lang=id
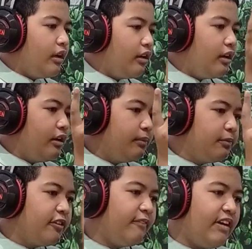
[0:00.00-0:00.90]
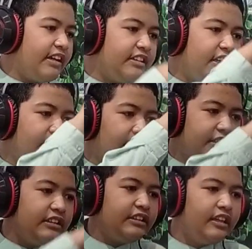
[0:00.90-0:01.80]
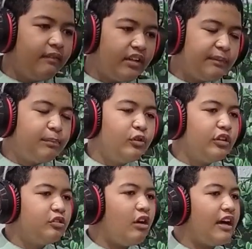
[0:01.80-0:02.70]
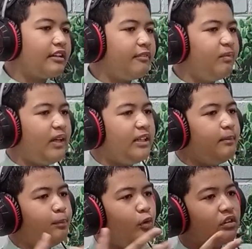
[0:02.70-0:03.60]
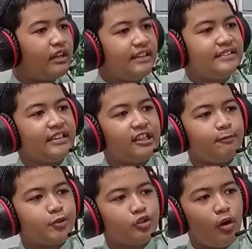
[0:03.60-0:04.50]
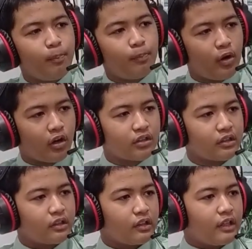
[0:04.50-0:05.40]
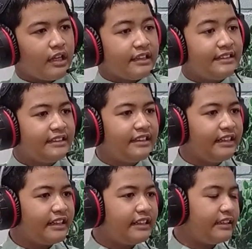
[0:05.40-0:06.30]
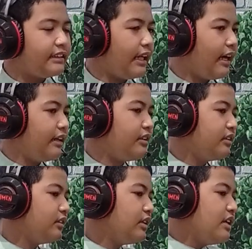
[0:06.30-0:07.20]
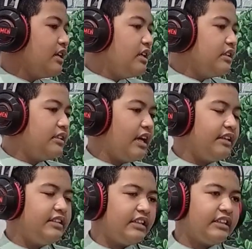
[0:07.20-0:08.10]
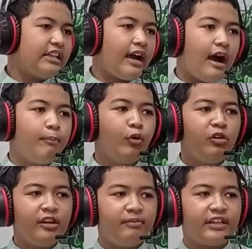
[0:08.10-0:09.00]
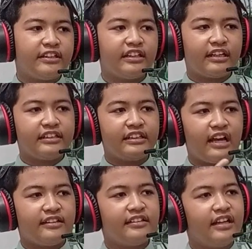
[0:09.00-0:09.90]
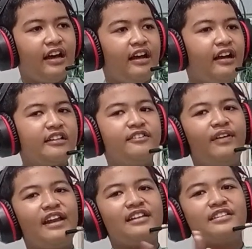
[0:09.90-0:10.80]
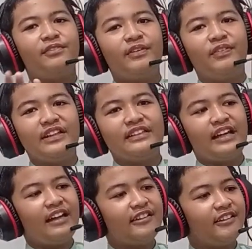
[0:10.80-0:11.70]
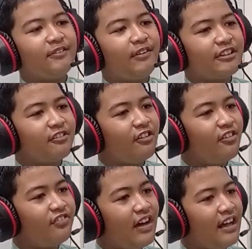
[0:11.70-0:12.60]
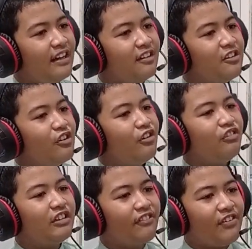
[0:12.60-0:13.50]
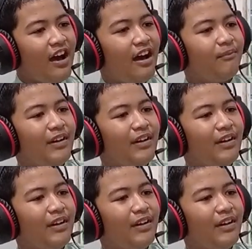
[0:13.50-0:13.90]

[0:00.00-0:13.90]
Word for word: eh, kemarinnya lagi 6 ribu itu akan menimbulkan sikap sombong di diri kita jadi kita nggak boleh mengingat-ingatnya gimana sahabat berlian dan teman novel udah paham